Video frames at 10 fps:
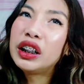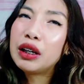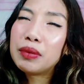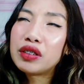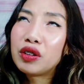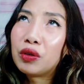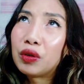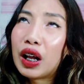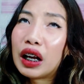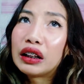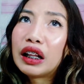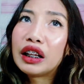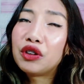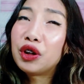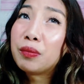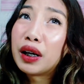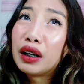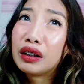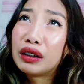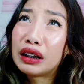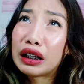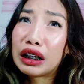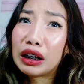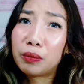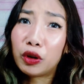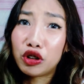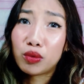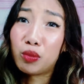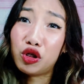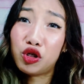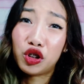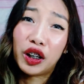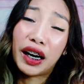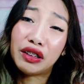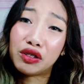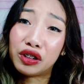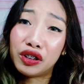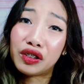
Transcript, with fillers: Hindi naman siguro lahat. Like, yung ibang natatanggap ko is moisturizer